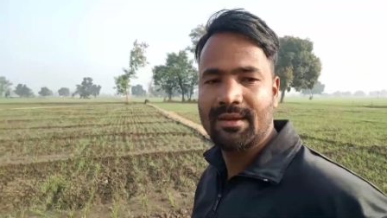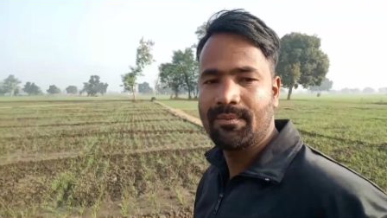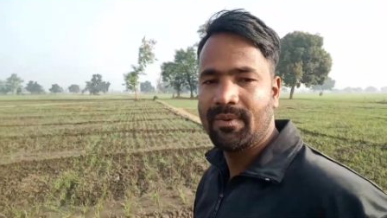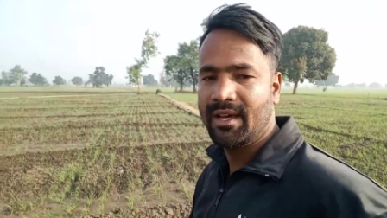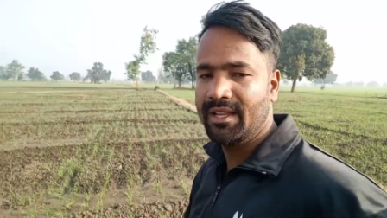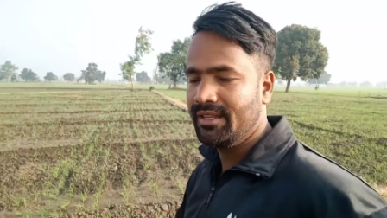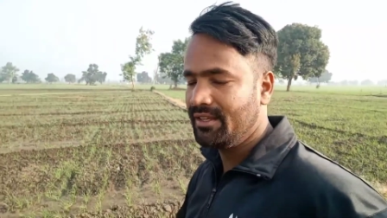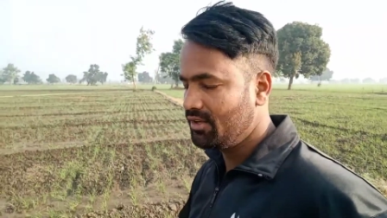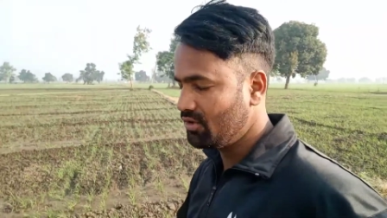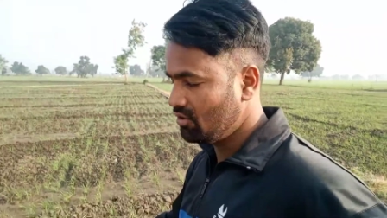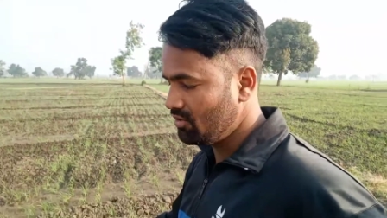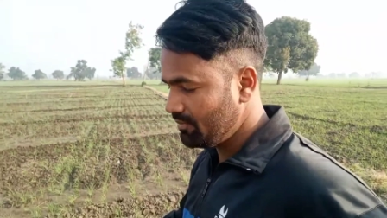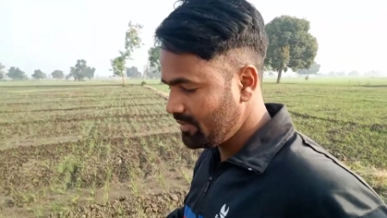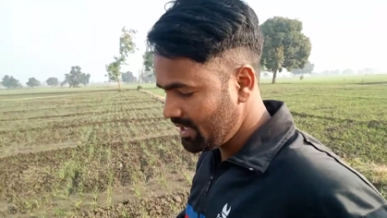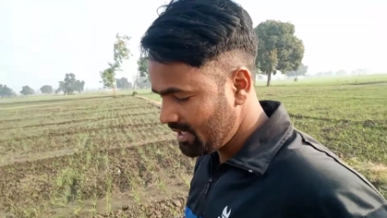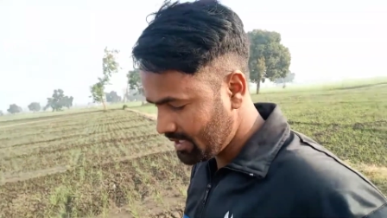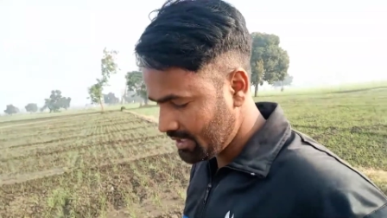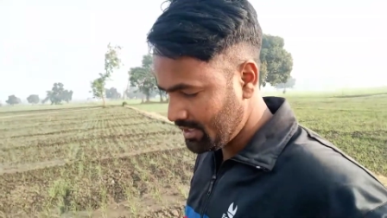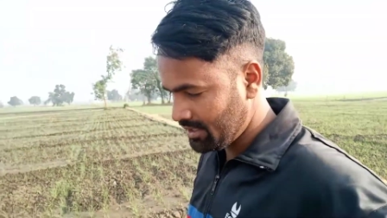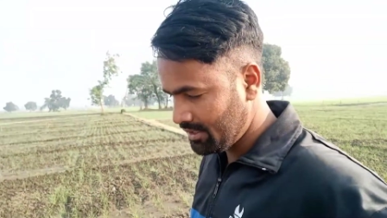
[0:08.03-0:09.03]
चल रहा है पानी
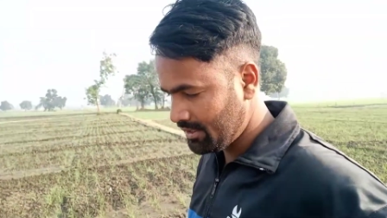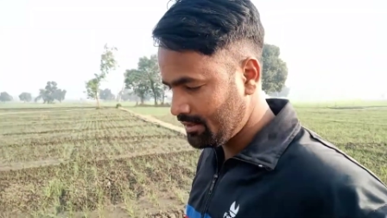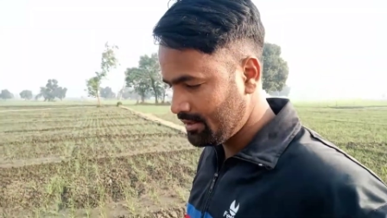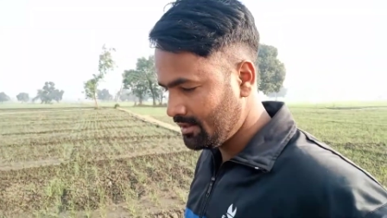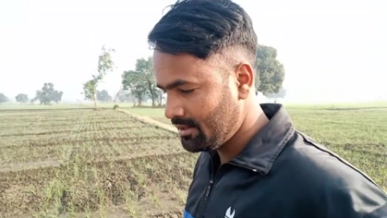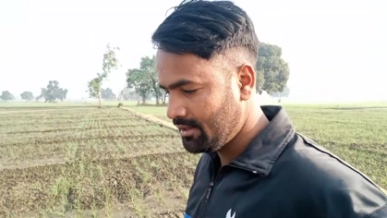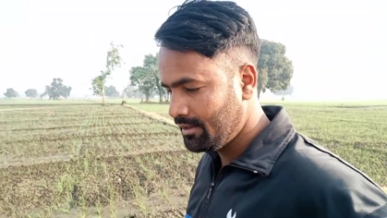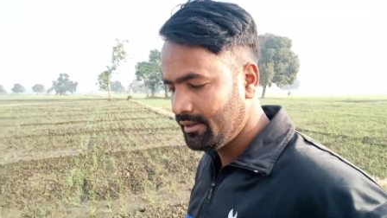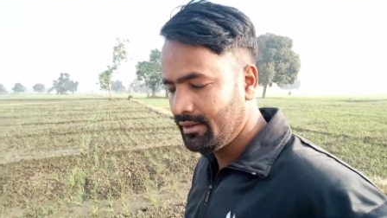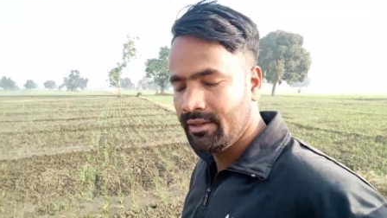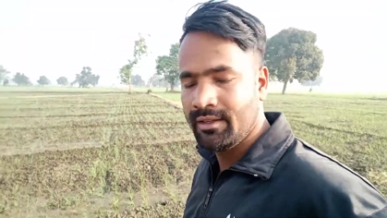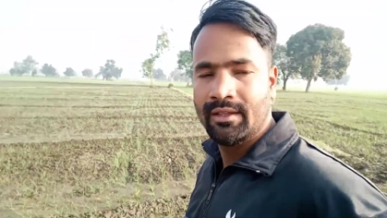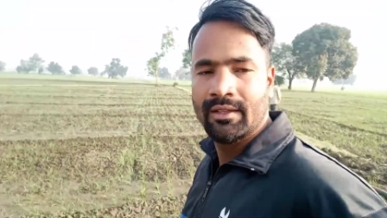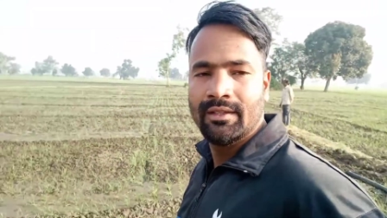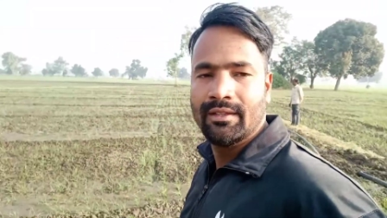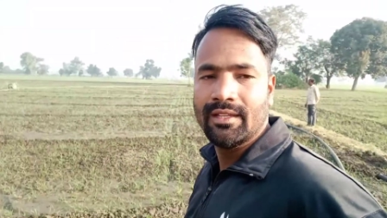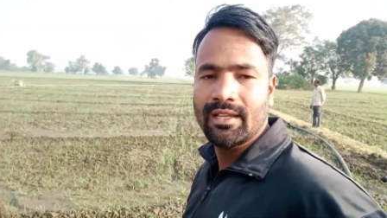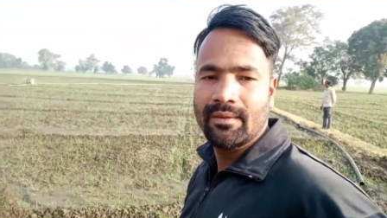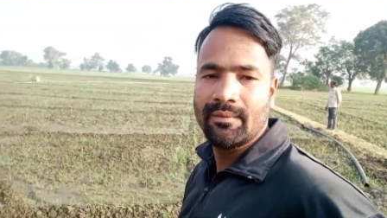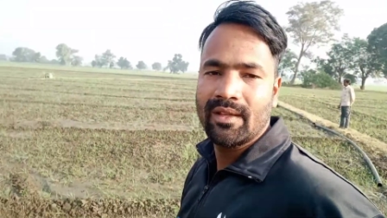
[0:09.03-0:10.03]
गेहूं में
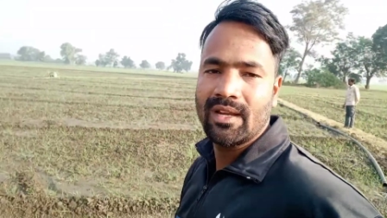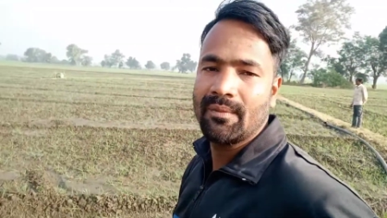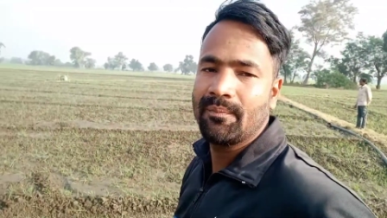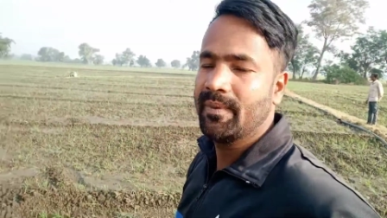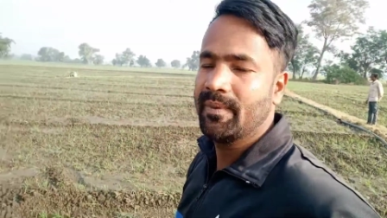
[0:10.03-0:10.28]
ये